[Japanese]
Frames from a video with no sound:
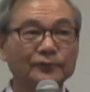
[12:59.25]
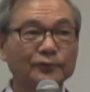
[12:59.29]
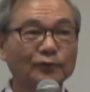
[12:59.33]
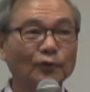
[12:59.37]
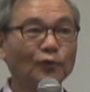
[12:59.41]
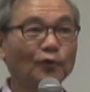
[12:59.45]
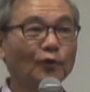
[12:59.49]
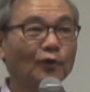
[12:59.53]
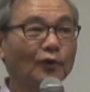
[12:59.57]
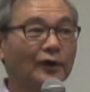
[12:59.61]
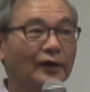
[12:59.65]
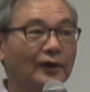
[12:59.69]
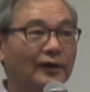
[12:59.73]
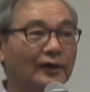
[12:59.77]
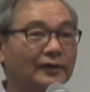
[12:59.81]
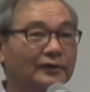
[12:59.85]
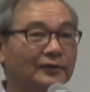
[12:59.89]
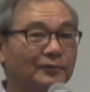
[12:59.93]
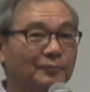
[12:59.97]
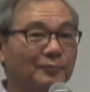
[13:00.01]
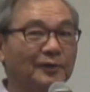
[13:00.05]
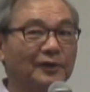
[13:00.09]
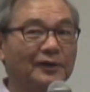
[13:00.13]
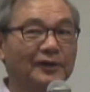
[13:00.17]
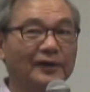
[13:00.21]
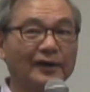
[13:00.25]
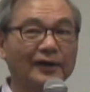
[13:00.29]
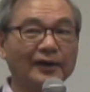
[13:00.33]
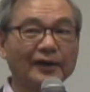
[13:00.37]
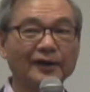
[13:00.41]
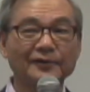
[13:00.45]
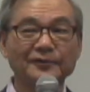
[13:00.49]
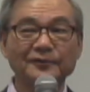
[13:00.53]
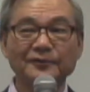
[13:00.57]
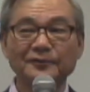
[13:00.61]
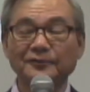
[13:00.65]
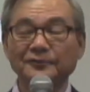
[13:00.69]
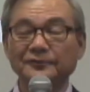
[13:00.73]
どこからでも入れ
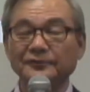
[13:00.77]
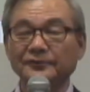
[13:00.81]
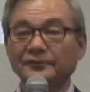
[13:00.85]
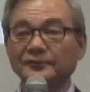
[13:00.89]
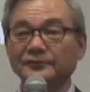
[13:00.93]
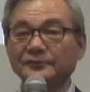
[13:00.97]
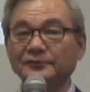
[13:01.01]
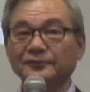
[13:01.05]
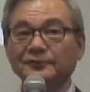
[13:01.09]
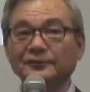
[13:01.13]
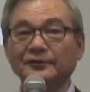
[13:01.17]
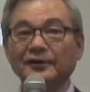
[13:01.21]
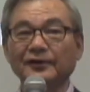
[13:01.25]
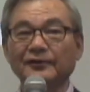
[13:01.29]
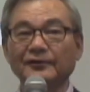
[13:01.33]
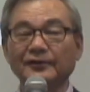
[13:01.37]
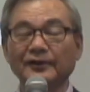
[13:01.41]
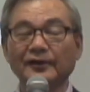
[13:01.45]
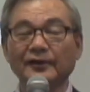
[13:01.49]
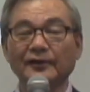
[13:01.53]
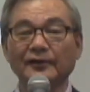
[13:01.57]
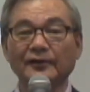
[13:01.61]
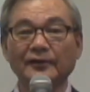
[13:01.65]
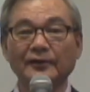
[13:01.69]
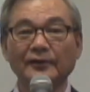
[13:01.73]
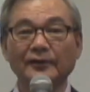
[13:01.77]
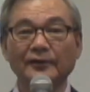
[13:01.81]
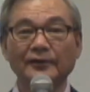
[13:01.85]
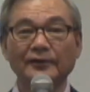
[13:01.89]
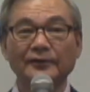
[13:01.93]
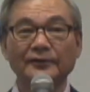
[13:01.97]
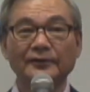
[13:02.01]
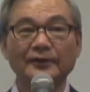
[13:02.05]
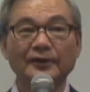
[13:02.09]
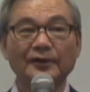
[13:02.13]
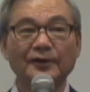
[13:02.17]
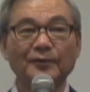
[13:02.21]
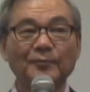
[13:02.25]
られるようにそうだよね
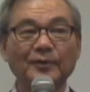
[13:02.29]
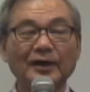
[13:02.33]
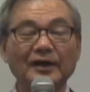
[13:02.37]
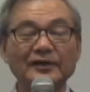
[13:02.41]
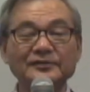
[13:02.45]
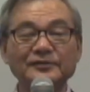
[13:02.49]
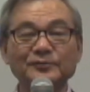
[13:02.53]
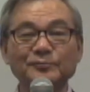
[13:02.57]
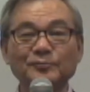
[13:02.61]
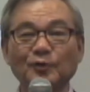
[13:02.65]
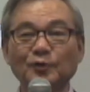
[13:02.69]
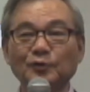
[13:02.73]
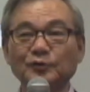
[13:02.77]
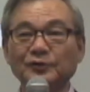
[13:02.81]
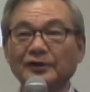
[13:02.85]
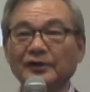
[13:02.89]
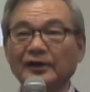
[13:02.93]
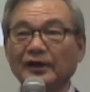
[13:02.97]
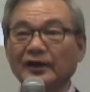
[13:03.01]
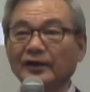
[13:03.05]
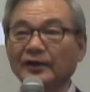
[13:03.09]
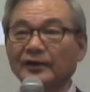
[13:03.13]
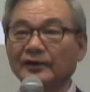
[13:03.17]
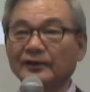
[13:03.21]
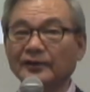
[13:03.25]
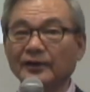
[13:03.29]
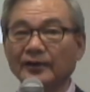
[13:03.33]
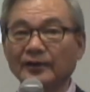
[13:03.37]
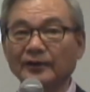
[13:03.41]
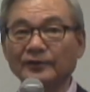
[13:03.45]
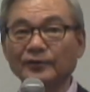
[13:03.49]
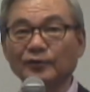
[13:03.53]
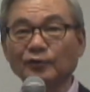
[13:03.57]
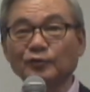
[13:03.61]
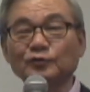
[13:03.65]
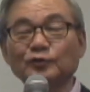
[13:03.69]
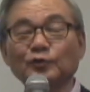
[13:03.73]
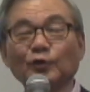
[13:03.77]
だからもう初詣なんか
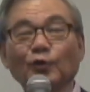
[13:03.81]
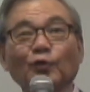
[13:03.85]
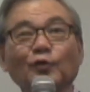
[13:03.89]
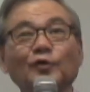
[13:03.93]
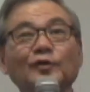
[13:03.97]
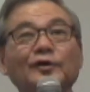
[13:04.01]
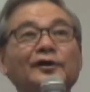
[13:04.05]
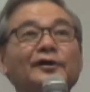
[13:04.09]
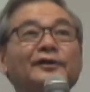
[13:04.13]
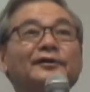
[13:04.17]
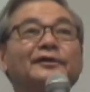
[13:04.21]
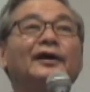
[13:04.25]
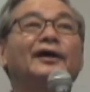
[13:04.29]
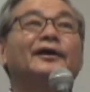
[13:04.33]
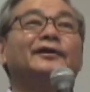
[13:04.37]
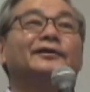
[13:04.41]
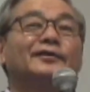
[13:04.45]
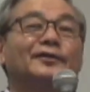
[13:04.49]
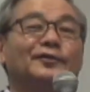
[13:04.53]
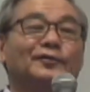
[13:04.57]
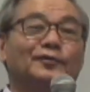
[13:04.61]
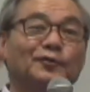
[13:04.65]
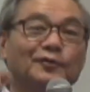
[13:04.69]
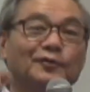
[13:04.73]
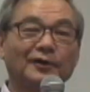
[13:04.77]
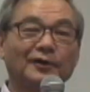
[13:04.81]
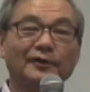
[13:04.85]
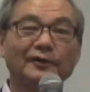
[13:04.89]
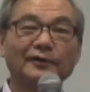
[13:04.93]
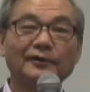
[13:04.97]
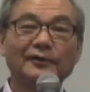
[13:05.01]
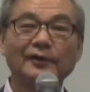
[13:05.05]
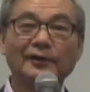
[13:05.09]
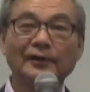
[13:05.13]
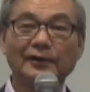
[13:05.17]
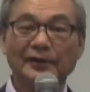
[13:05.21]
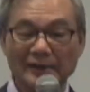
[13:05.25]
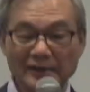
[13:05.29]
でよく遠くから投げてね
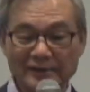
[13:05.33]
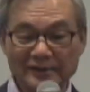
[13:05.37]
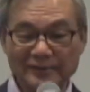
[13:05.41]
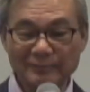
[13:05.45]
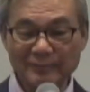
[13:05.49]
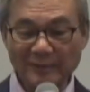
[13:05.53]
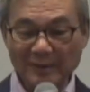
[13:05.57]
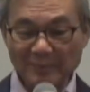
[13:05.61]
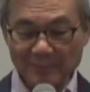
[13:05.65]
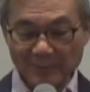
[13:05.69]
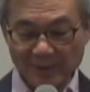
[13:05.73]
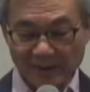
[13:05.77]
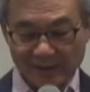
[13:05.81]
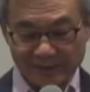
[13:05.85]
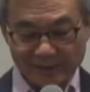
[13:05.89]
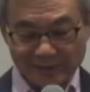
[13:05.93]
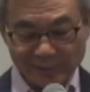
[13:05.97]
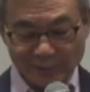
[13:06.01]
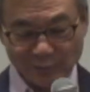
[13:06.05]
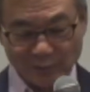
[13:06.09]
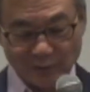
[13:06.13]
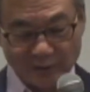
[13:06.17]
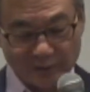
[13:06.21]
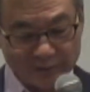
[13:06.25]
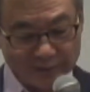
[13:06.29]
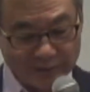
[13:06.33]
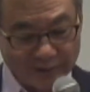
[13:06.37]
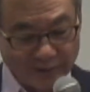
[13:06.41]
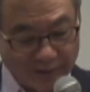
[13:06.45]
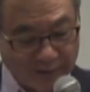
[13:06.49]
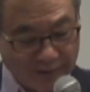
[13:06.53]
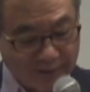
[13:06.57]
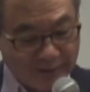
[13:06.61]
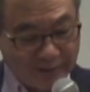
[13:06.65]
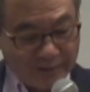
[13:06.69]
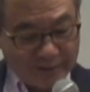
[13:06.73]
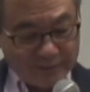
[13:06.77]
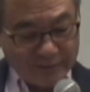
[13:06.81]
一番前でこうやっ
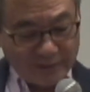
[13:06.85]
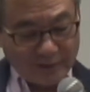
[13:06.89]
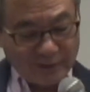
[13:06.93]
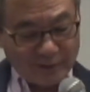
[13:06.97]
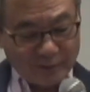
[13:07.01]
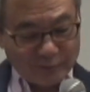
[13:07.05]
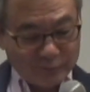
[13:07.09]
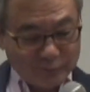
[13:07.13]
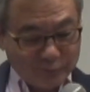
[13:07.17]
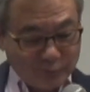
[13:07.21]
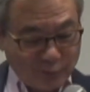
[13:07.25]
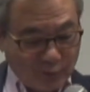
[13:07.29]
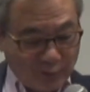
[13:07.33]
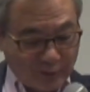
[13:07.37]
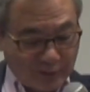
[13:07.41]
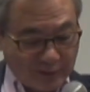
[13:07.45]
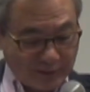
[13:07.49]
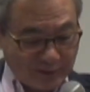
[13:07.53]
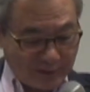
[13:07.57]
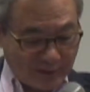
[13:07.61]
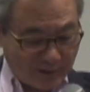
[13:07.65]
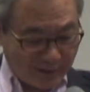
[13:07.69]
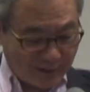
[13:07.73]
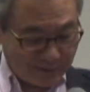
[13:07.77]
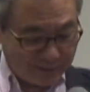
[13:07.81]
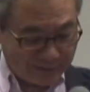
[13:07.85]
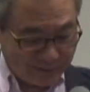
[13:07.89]
てなんか袋かなんか